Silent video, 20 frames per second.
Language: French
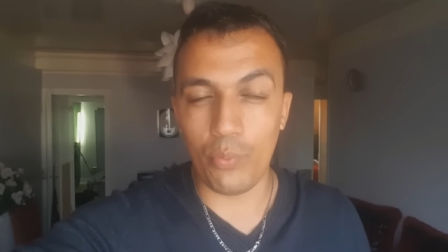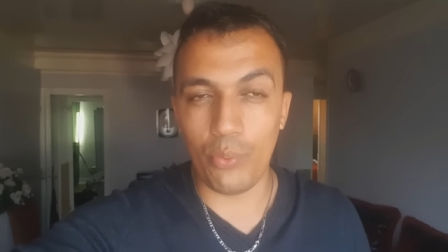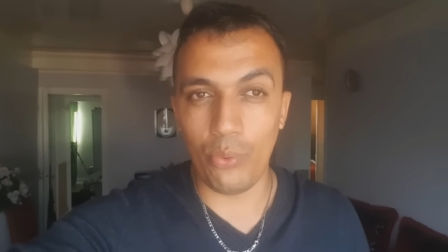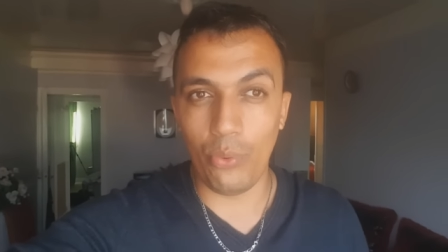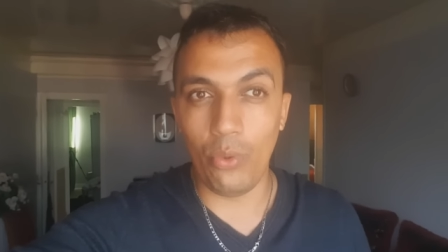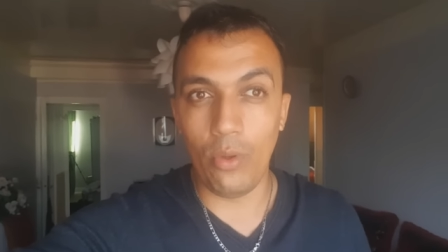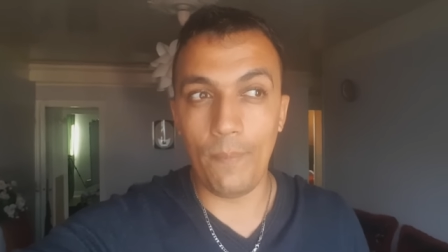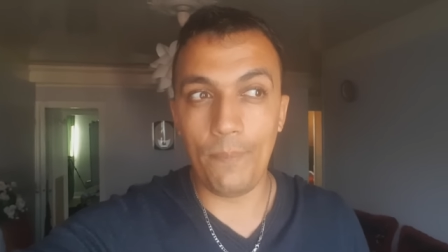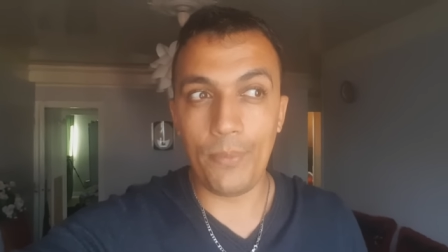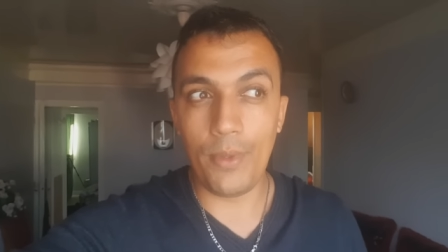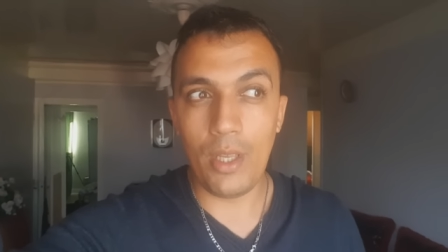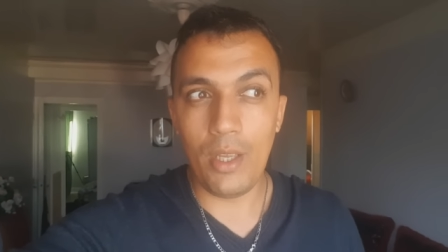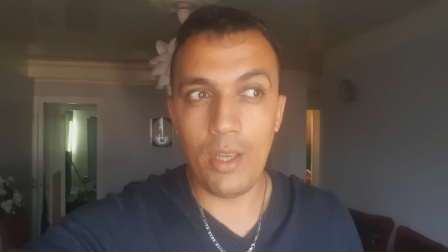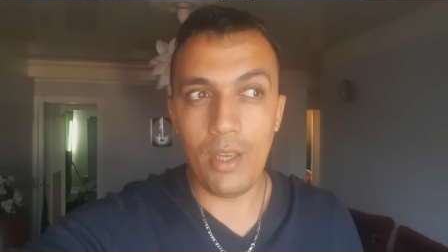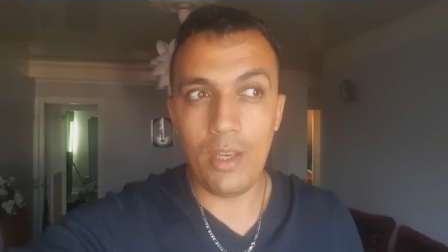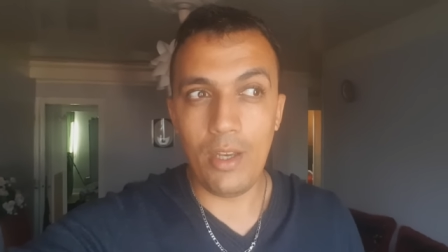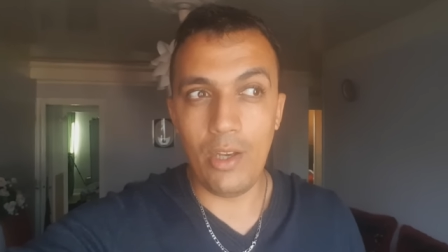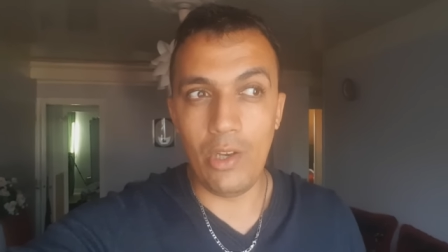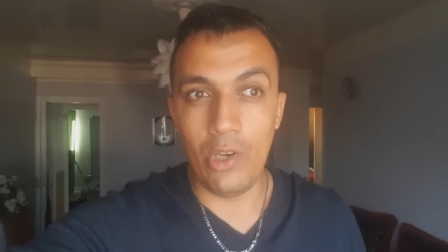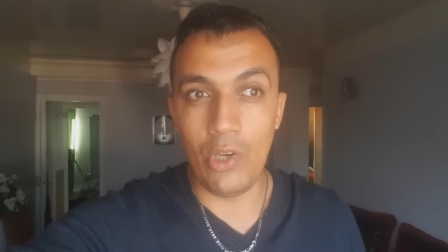plu.
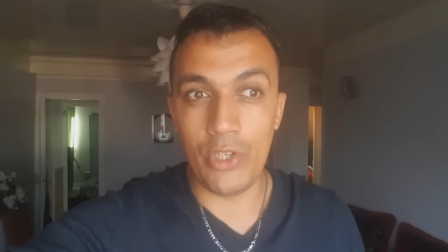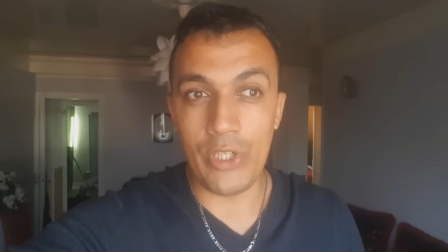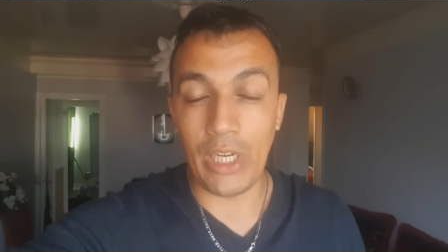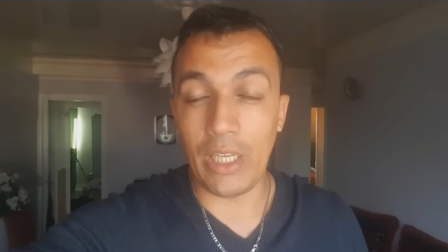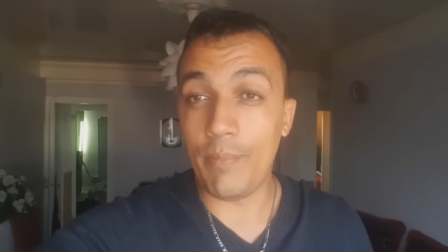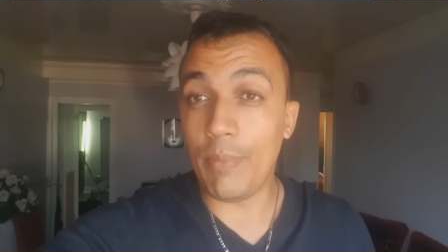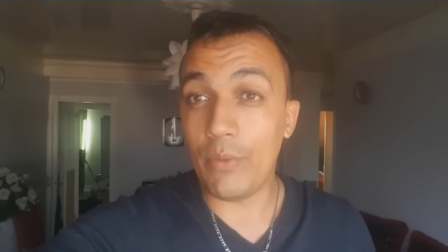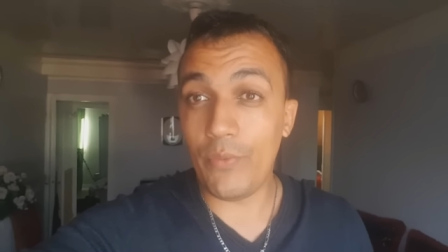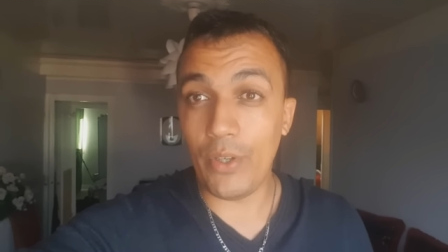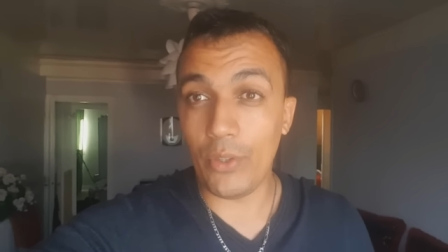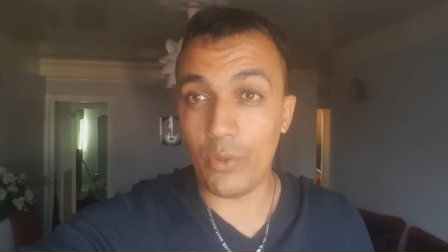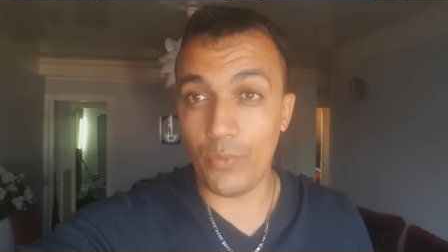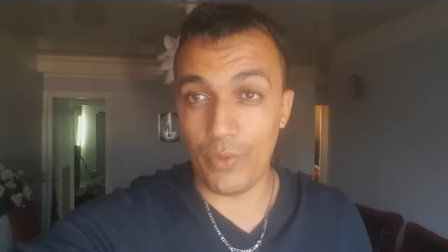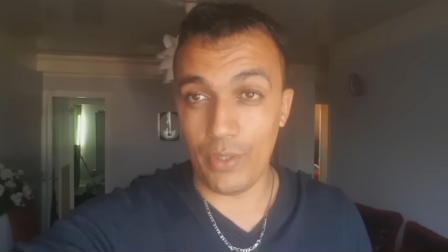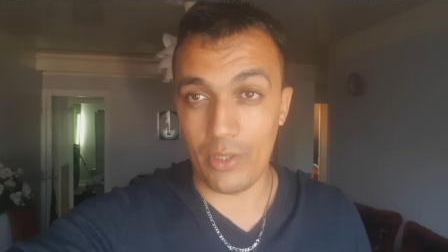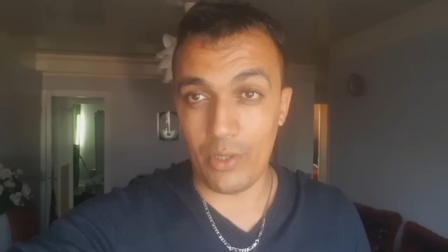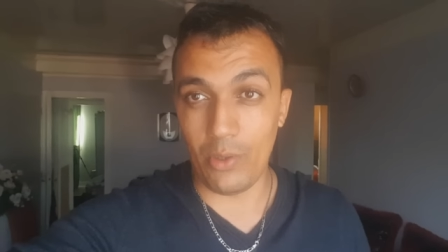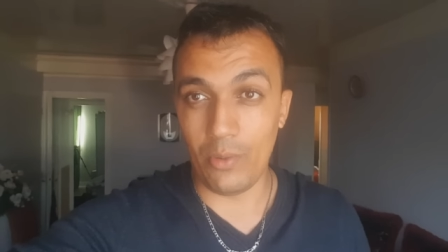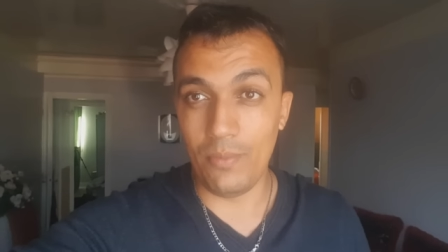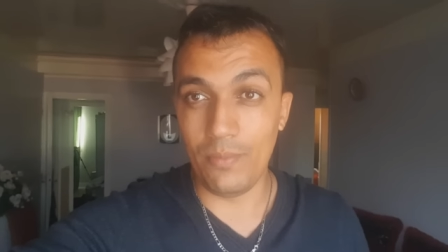Euh, j'arrête pas de faire du
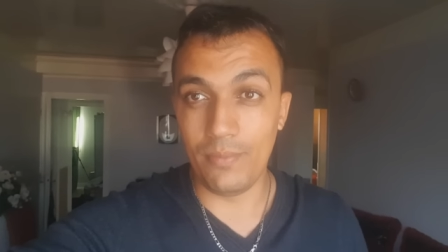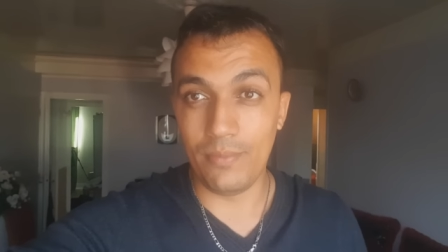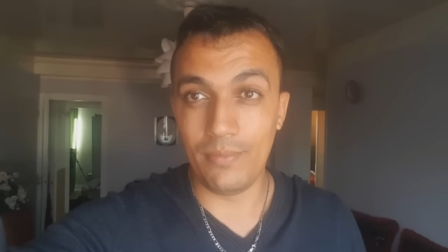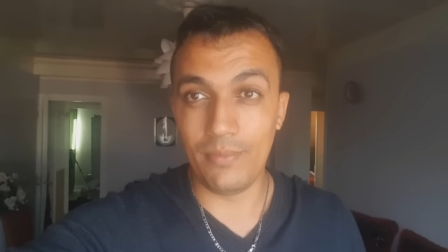Fistrom,